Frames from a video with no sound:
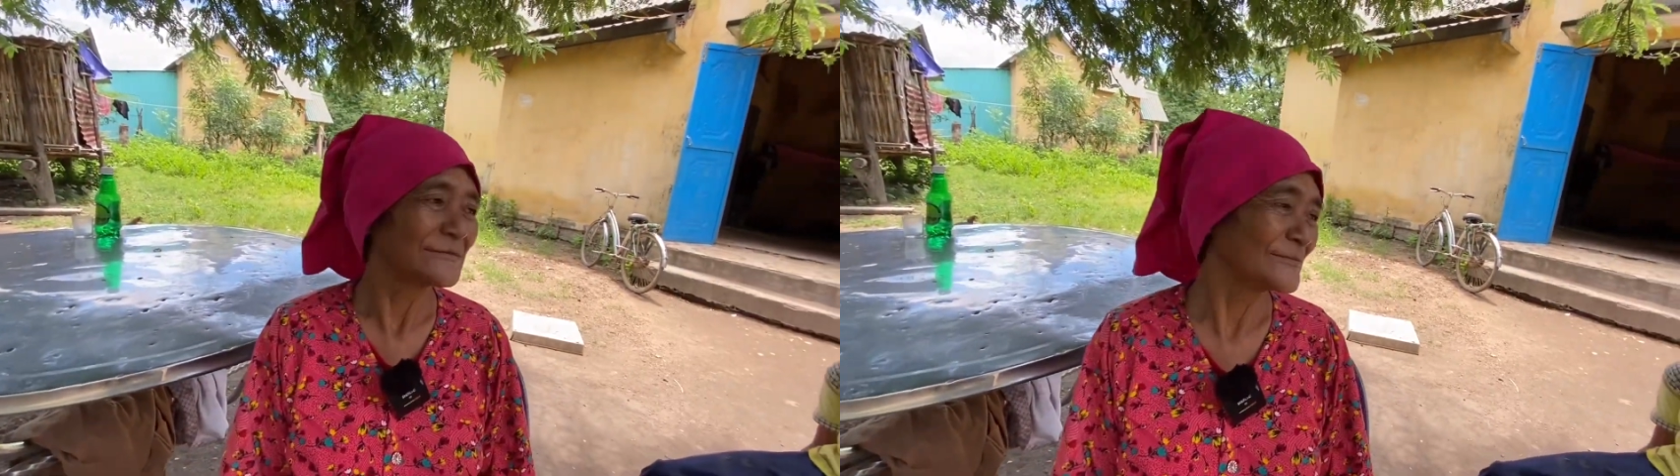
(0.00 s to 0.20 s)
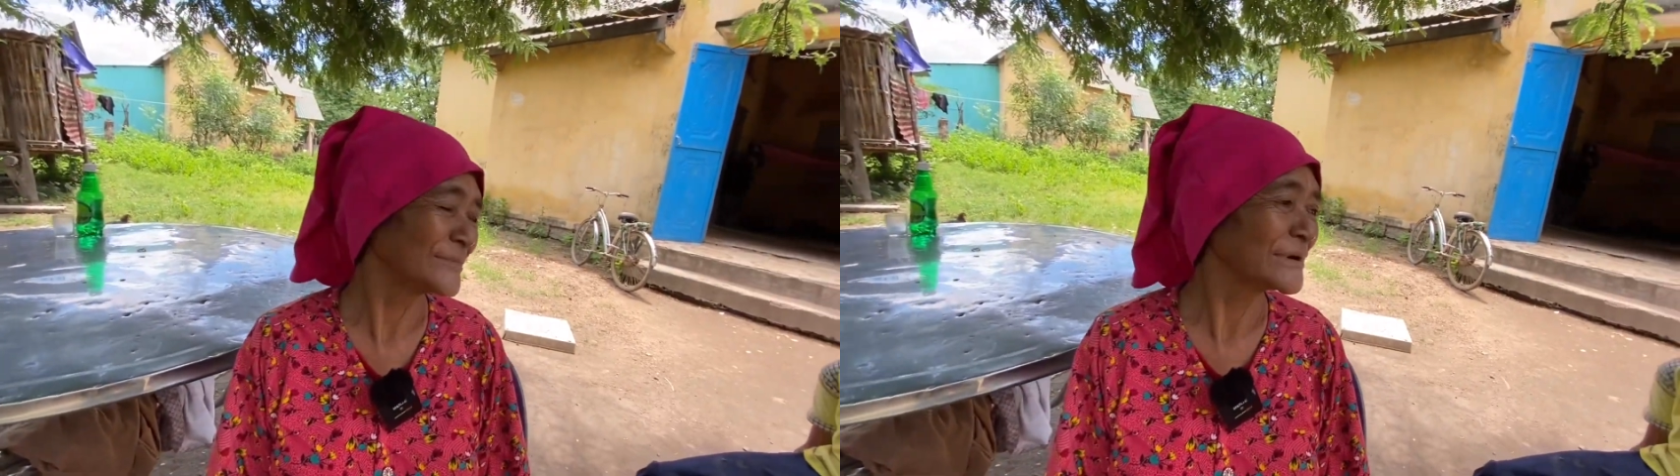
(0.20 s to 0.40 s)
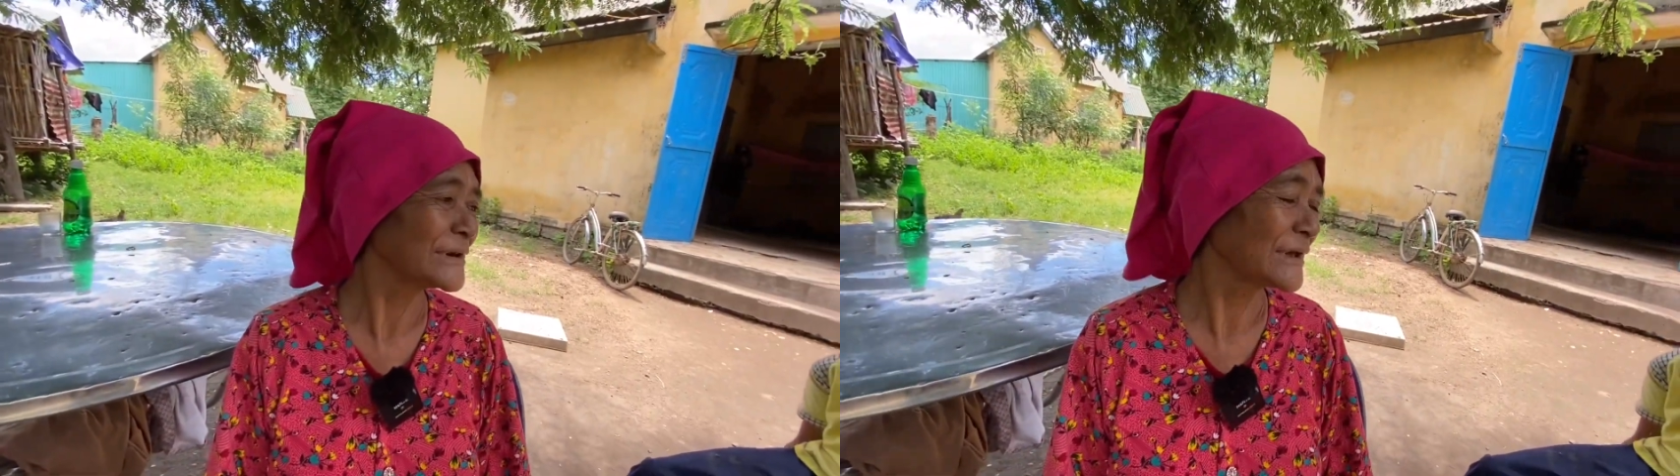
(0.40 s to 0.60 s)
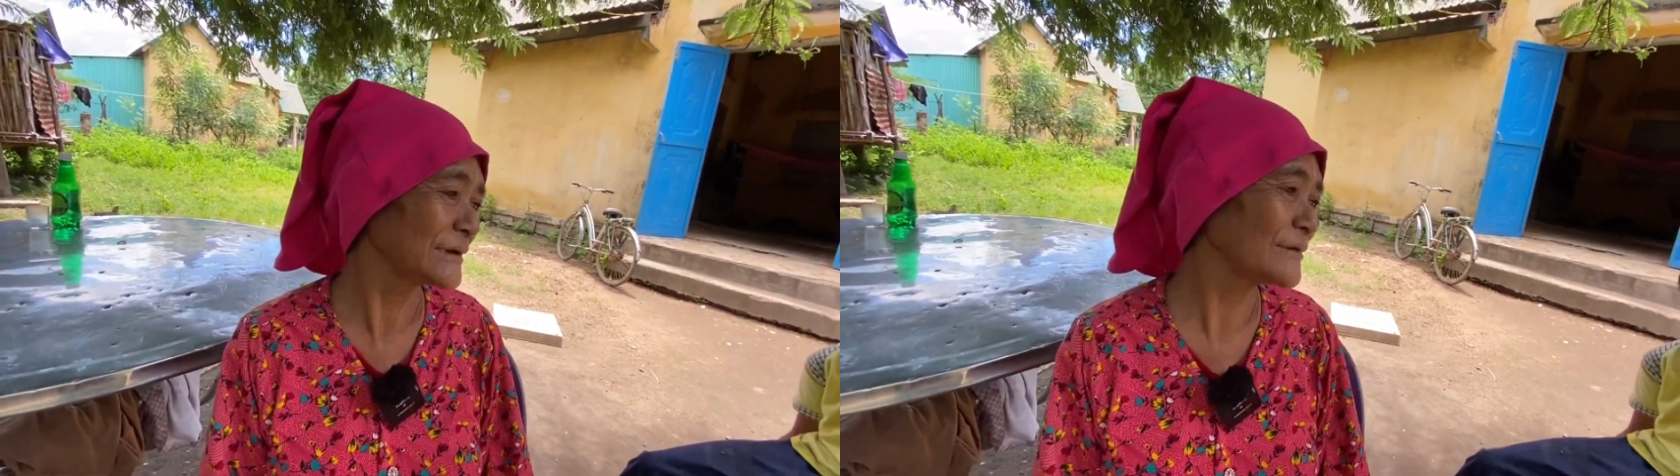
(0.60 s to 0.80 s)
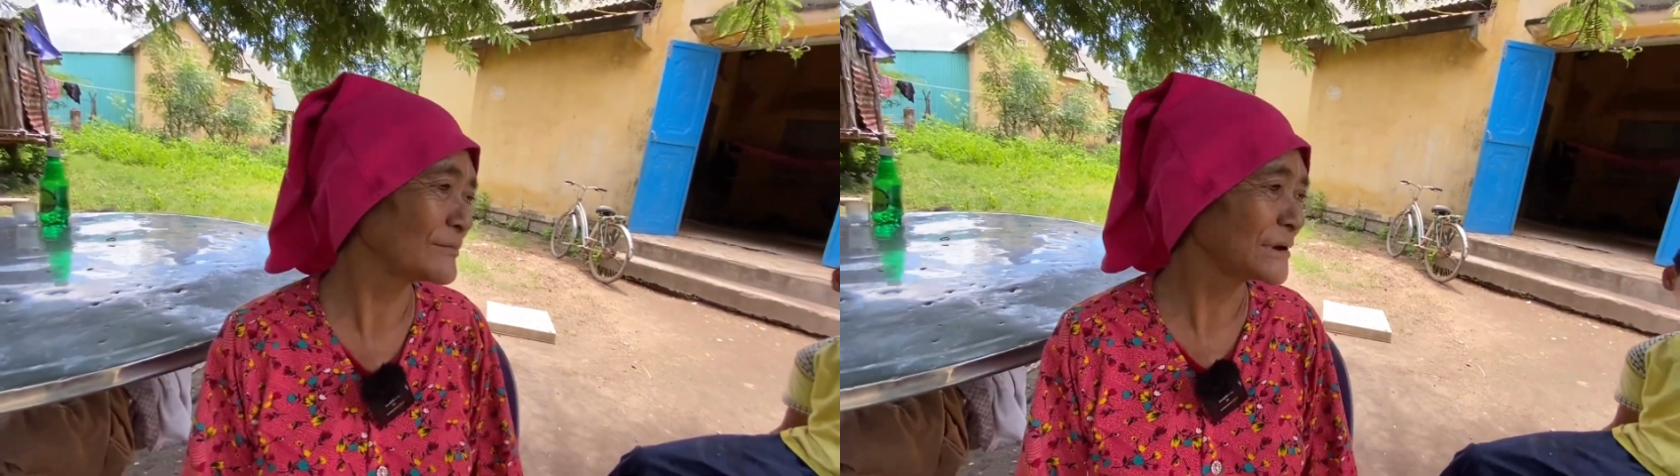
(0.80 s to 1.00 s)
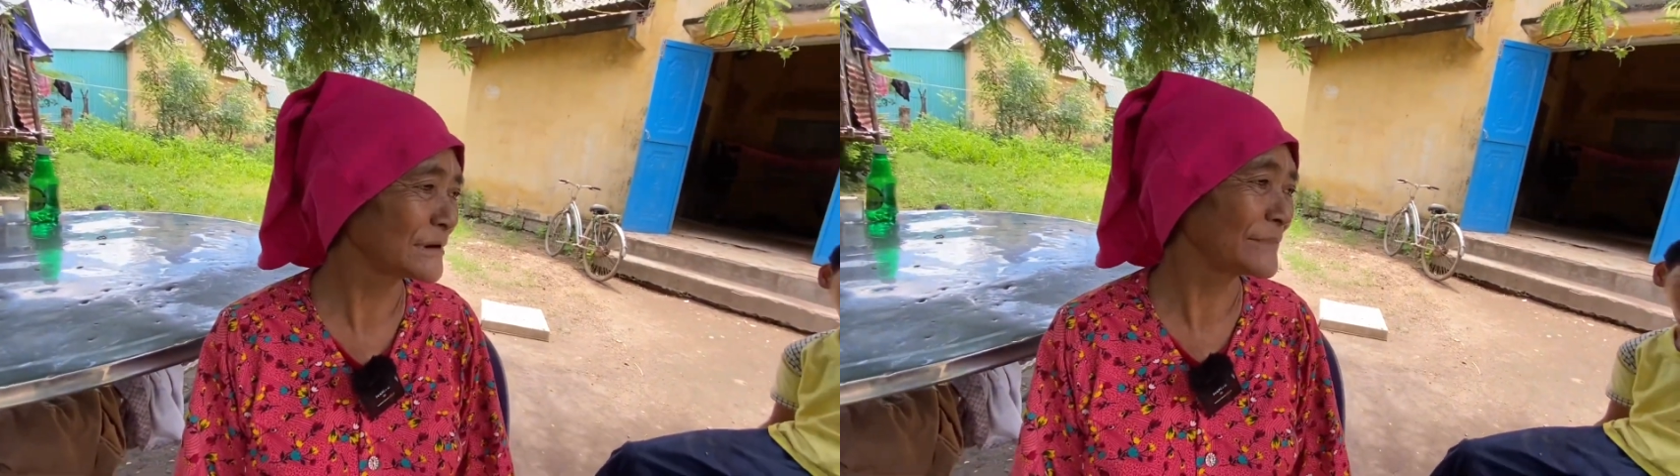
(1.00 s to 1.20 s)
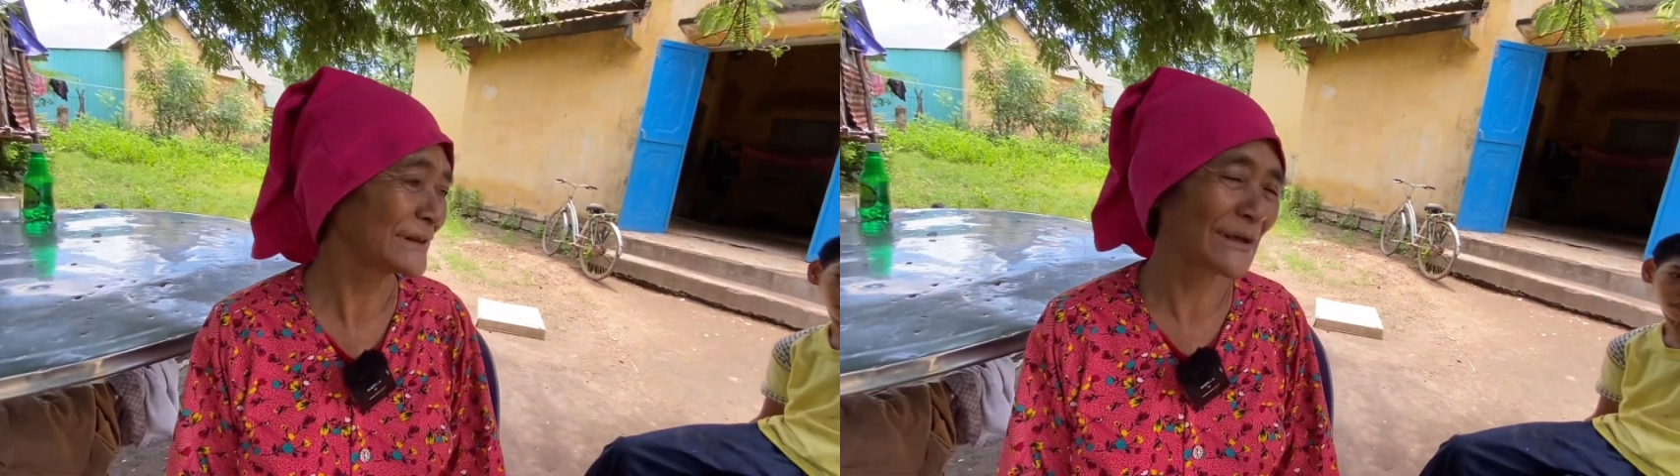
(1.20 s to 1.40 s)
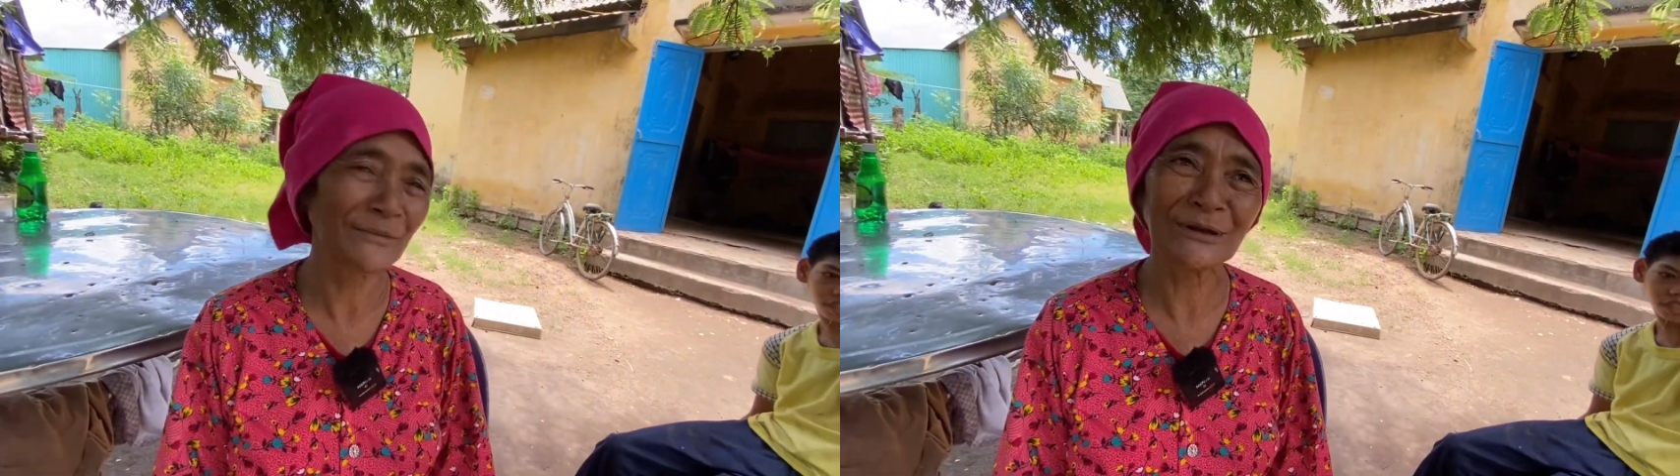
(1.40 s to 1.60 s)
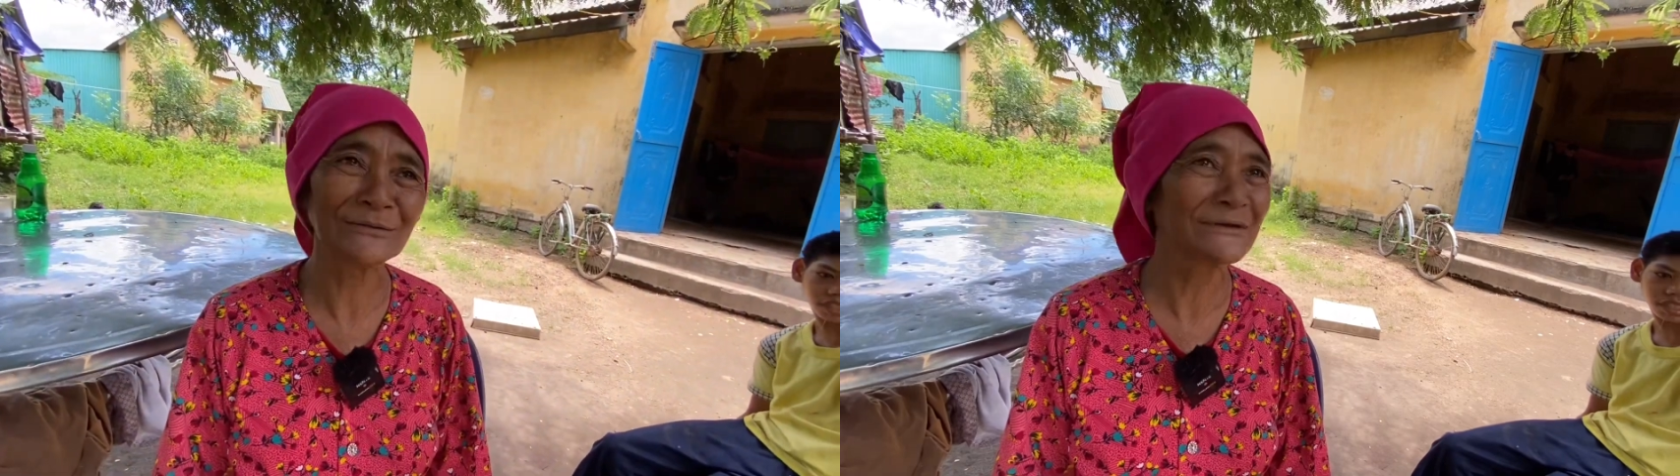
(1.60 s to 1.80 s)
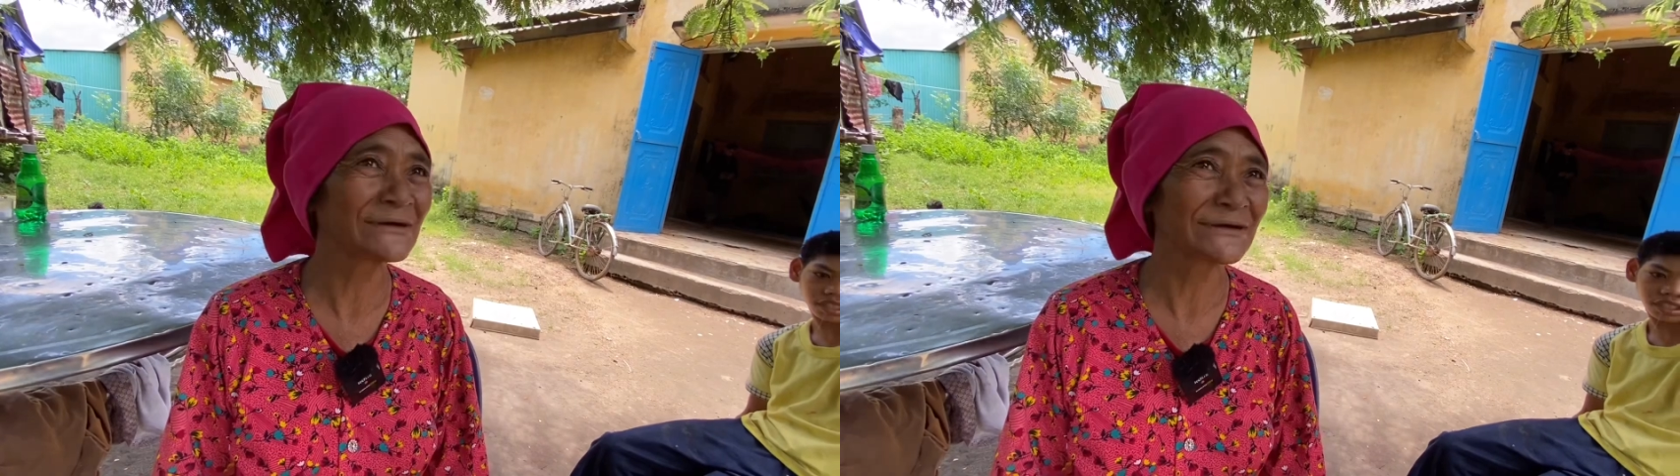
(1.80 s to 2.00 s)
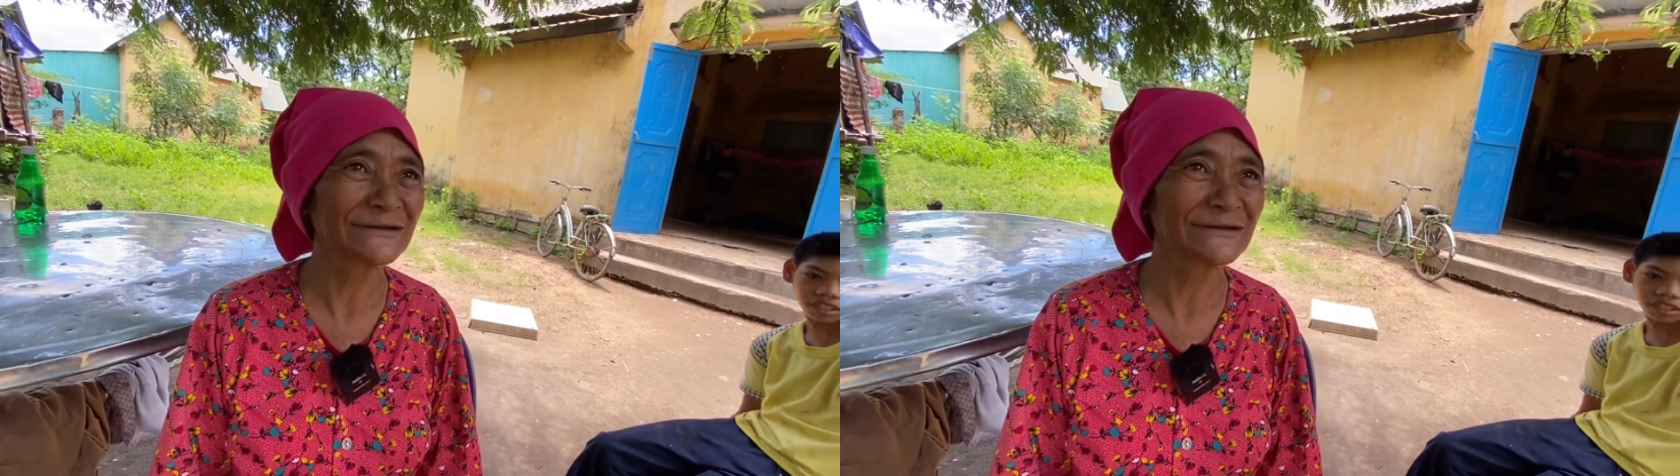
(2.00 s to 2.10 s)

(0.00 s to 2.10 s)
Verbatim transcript: vẫn vâng, là ước mơ mà làm không được